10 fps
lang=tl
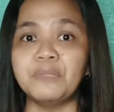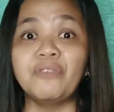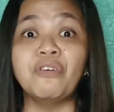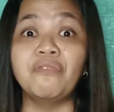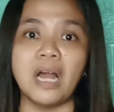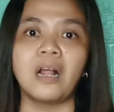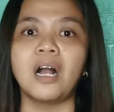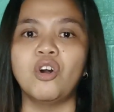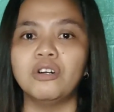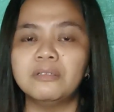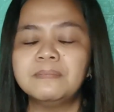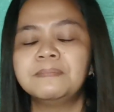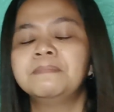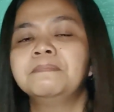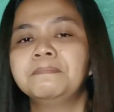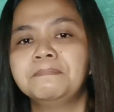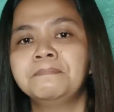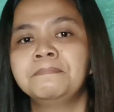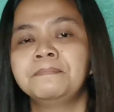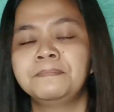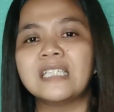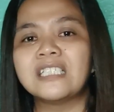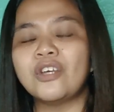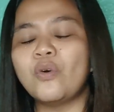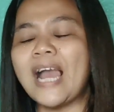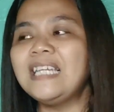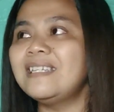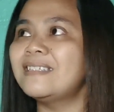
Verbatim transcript: nagbablog ako. So, I